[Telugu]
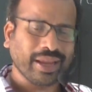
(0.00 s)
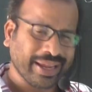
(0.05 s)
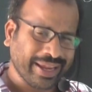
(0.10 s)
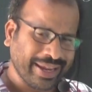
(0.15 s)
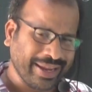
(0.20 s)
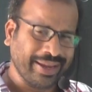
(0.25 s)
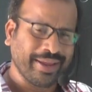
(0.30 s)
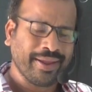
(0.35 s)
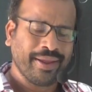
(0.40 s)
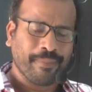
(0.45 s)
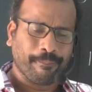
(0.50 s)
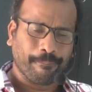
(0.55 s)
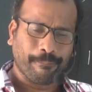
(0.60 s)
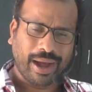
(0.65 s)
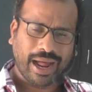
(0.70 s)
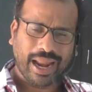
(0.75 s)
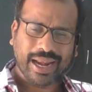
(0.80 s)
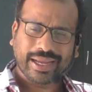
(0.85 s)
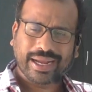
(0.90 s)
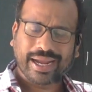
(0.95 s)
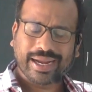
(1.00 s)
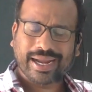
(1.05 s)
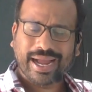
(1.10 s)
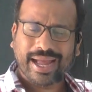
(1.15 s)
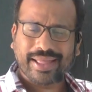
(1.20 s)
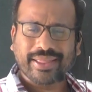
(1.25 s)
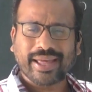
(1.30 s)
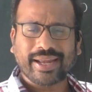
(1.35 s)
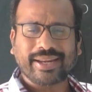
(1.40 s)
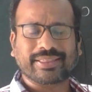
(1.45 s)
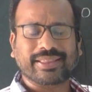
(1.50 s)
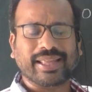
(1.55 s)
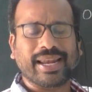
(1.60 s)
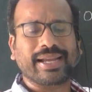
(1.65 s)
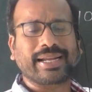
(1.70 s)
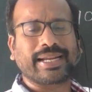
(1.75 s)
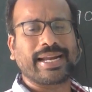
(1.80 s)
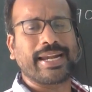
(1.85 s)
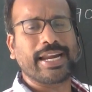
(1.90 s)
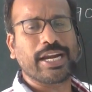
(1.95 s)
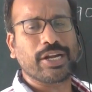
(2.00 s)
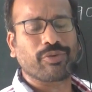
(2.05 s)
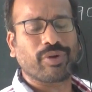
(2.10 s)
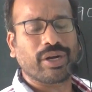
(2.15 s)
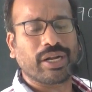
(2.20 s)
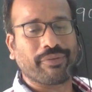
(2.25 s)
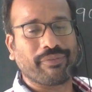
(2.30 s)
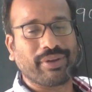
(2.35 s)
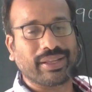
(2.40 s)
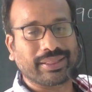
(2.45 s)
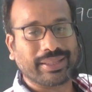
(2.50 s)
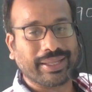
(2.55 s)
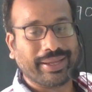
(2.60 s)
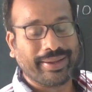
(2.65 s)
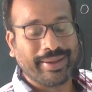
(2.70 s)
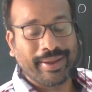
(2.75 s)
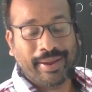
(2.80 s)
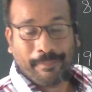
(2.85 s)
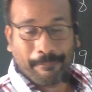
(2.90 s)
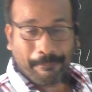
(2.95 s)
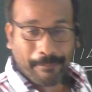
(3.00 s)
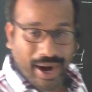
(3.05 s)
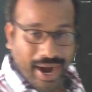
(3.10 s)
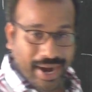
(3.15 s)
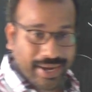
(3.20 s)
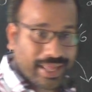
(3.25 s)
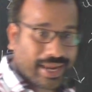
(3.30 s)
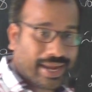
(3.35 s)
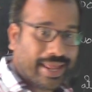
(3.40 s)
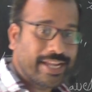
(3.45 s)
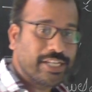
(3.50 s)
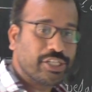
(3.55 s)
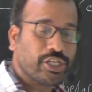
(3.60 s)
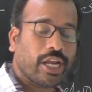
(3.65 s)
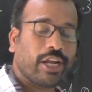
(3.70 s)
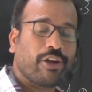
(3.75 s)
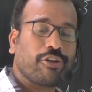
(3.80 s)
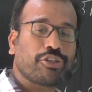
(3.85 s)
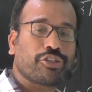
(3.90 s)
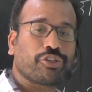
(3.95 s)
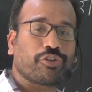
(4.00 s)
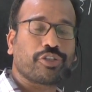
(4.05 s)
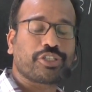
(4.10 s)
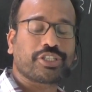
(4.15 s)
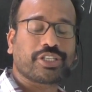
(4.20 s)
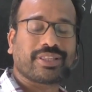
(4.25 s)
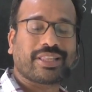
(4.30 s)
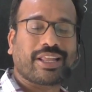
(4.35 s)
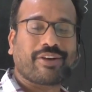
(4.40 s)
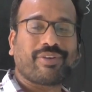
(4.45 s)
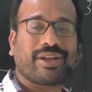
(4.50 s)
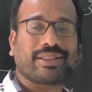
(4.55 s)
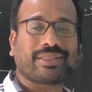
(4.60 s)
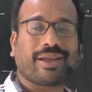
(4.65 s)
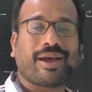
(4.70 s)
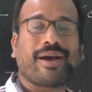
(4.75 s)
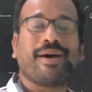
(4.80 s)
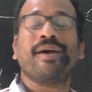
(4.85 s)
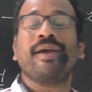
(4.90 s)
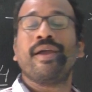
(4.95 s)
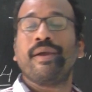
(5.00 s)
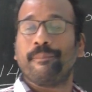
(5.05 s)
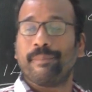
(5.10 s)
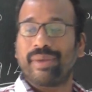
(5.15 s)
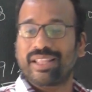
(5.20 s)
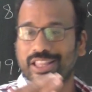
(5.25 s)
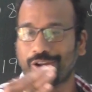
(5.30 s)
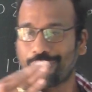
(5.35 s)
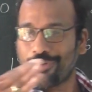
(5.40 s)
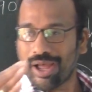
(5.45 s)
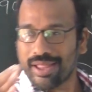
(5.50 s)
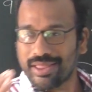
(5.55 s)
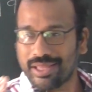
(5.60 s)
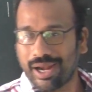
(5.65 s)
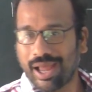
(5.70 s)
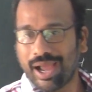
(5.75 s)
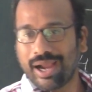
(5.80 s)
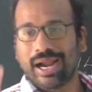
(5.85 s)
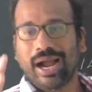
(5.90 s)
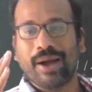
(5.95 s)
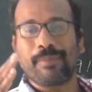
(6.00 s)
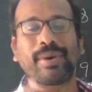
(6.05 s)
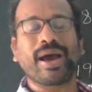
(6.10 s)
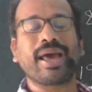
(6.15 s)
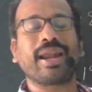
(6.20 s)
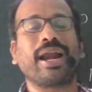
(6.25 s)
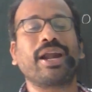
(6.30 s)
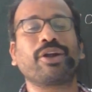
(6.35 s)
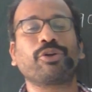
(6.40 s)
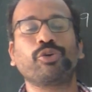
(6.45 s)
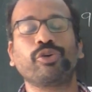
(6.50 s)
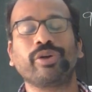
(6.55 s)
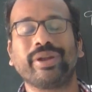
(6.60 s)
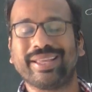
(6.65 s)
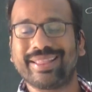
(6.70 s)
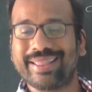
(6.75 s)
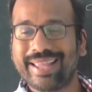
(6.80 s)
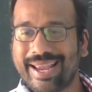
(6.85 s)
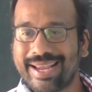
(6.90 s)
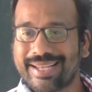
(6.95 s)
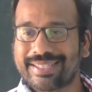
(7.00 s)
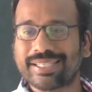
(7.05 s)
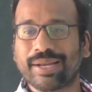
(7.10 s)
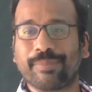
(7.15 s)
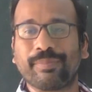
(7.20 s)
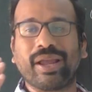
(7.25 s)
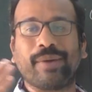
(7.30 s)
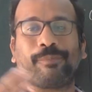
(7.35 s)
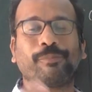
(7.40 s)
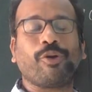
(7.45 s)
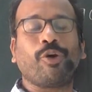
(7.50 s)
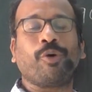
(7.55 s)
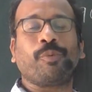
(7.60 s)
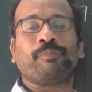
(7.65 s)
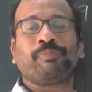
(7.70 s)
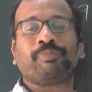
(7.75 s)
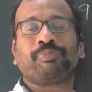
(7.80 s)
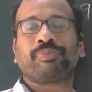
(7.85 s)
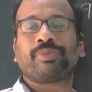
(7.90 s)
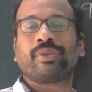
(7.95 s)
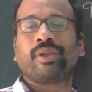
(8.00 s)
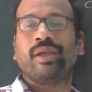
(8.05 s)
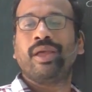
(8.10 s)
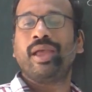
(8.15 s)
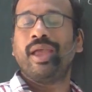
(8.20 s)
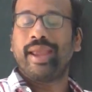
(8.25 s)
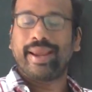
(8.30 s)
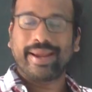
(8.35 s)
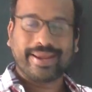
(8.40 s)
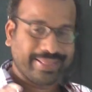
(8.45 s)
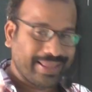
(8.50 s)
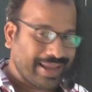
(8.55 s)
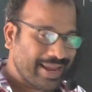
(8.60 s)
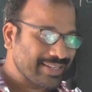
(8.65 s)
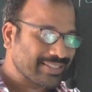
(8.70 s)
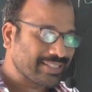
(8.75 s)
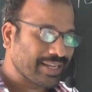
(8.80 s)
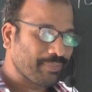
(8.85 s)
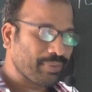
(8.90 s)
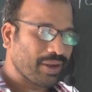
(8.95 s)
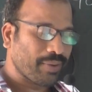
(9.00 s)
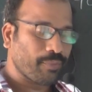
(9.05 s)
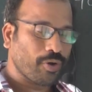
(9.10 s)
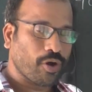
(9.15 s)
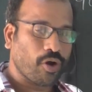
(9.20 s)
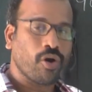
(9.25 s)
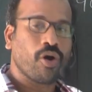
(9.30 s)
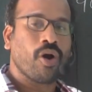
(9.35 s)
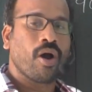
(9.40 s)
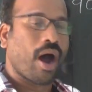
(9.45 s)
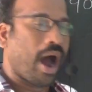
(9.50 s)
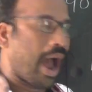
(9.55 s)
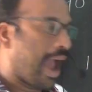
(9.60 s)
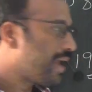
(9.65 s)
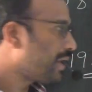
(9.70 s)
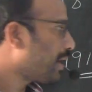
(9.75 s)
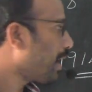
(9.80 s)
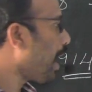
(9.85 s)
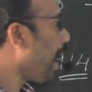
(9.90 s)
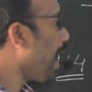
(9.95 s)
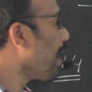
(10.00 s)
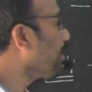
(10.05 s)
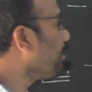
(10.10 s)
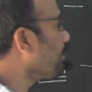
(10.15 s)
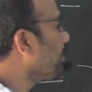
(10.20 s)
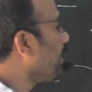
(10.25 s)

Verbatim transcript: ఈ బాలగంగాధర తిలక్ అనేటువంటి వ్యక్తి మాండలే జైలు నుంచి వచ్చిన తర్వాత మితవాదిలాగా మారాడు ఇదే సమయంలో ఇదే సమయంలో ఐర్లాండ్